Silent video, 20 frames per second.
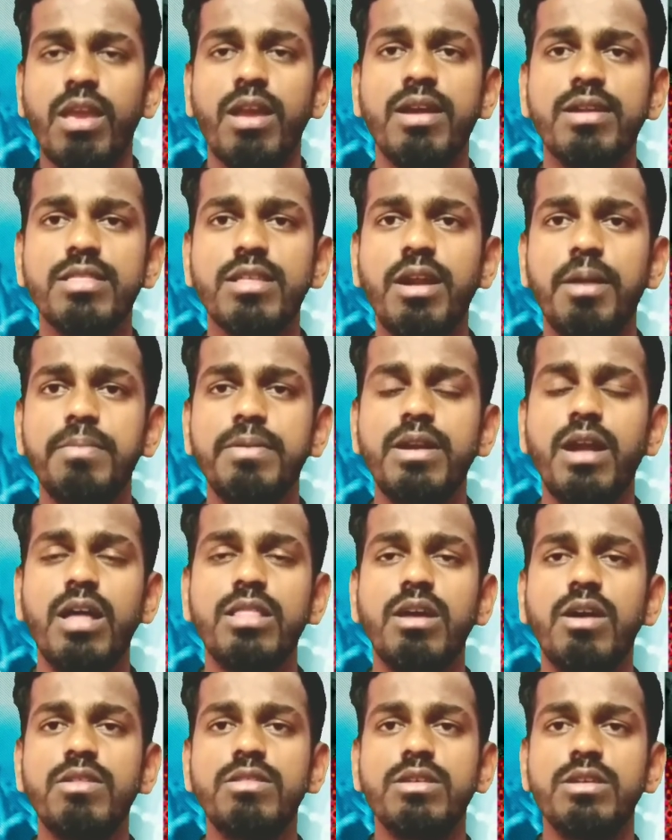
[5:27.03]
எடுத்துக்கலாம் அப்படின்னா
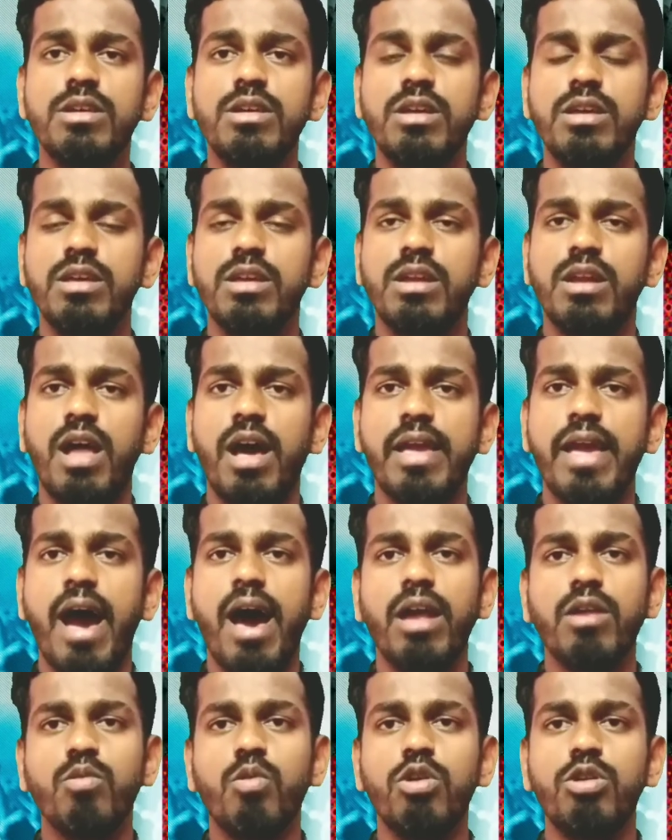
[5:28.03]
அதாவது நான்
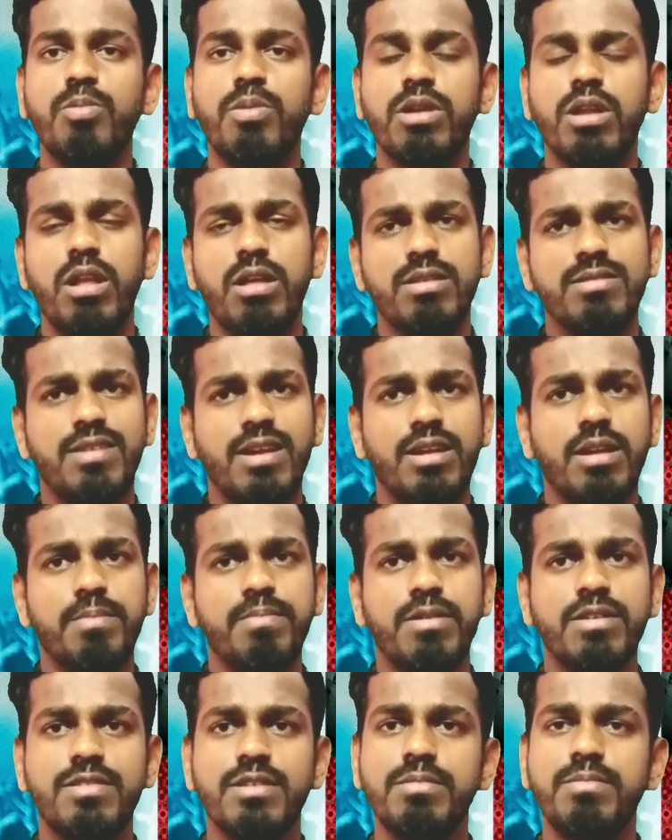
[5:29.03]
யாருக்கு ஓட்டு போட்டாலும் அவங்க
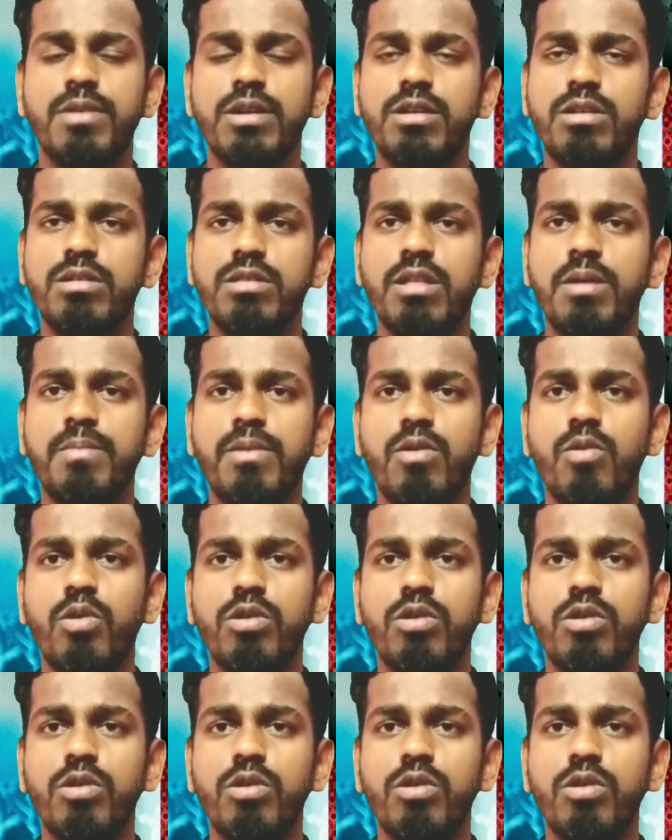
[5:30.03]
சர்டன் பர்சன் மட்டும் தான் இப்போ